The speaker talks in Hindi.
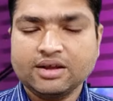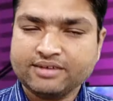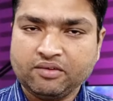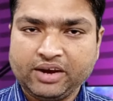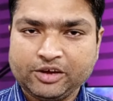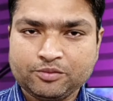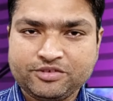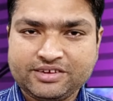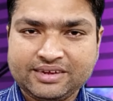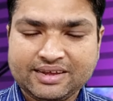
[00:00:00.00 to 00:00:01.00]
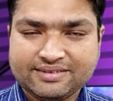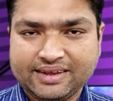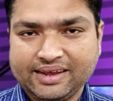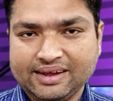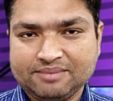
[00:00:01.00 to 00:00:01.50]
अस्सलाम वालेकुम जी कैसे
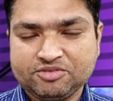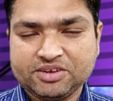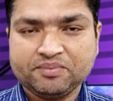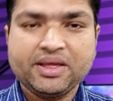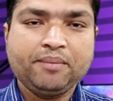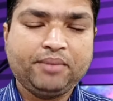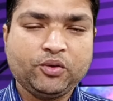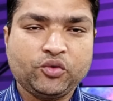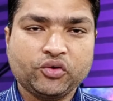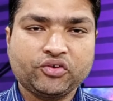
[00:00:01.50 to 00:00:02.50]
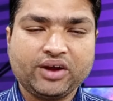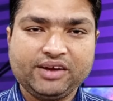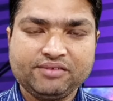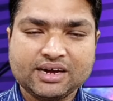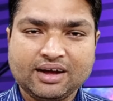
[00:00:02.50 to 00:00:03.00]
हैं आप सब मैं हूं डॉक्टर
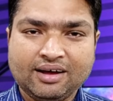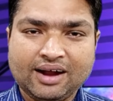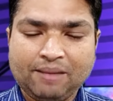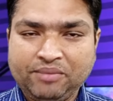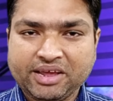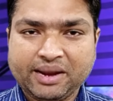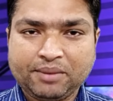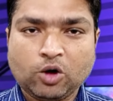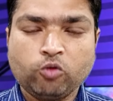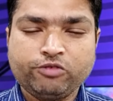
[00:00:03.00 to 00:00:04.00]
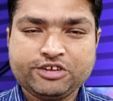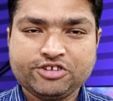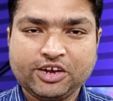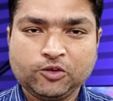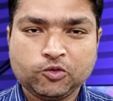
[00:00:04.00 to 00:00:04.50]
अली वक़ार आप देख रहे हैं मेरा
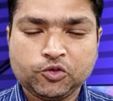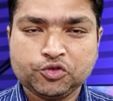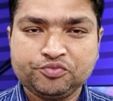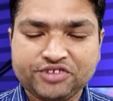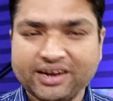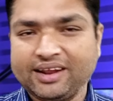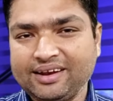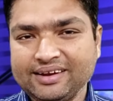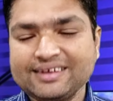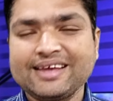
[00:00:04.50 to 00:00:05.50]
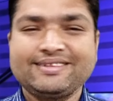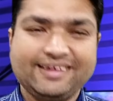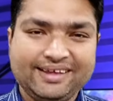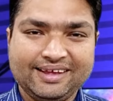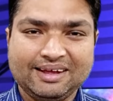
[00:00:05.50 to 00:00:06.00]
ऑफिशियल यूट्यूब चैनल कैसे
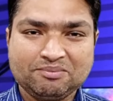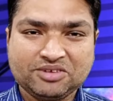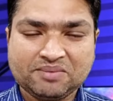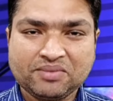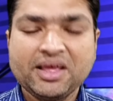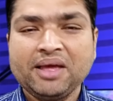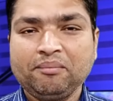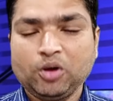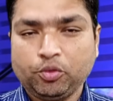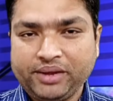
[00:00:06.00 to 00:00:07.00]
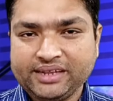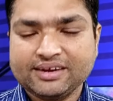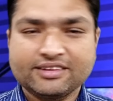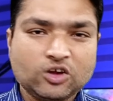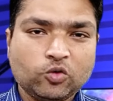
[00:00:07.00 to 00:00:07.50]
हैं आप सब मैं उम्मीद
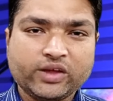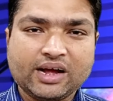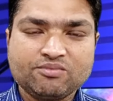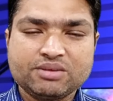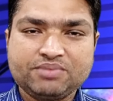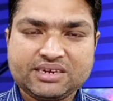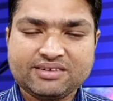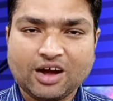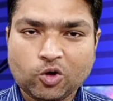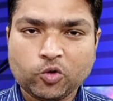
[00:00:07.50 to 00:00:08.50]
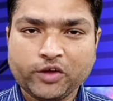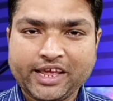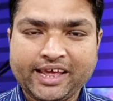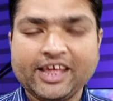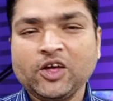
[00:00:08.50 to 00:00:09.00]
करता हूं कि आप सब ठीक ठाक
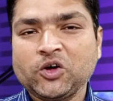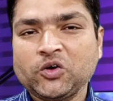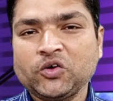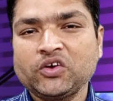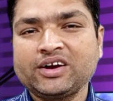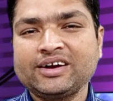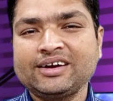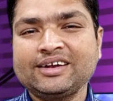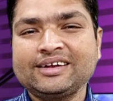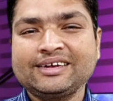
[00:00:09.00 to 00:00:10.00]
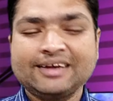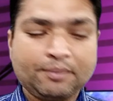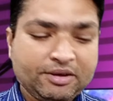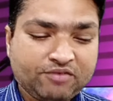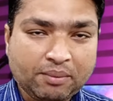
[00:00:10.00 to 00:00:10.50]
होंगे और
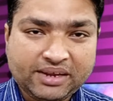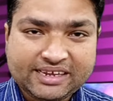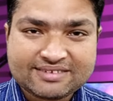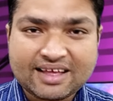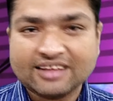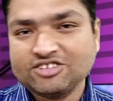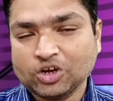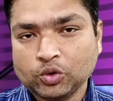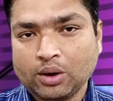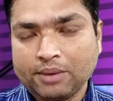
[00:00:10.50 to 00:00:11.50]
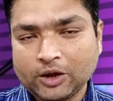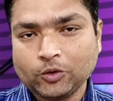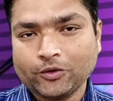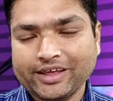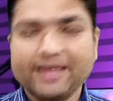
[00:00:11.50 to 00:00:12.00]
अपनी फैमिली के साथ शादो
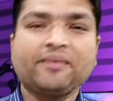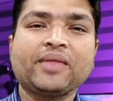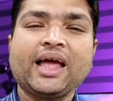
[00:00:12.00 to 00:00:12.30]
आबाद होंगे